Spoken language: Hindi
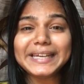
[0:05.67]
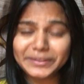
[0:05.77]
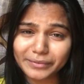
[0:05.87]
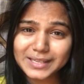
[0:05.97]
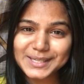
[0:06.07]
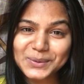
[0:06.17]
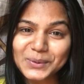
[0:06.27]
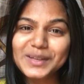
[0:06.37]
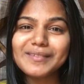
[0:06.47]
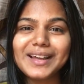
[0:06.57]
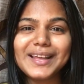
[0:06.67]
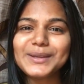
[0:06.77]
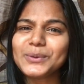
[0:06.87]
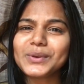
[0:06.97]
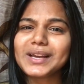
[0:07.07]
इंटरेस्टिंग होने वाला है
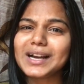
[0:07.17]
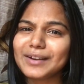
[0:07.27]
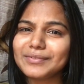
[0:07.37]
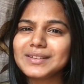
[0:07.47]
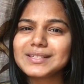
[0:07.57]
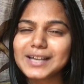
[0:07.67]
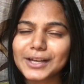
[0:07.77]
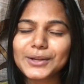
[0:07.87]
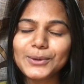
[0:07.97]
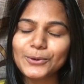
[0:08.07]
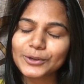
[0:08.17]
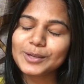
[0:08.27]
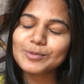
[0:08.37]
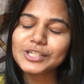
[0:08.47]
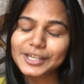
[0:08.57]
क्योंकि काफ़ी सारे लोग
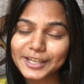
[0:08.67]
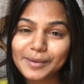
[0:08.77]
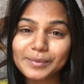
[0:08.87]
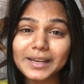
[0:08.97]
ने मुझे डी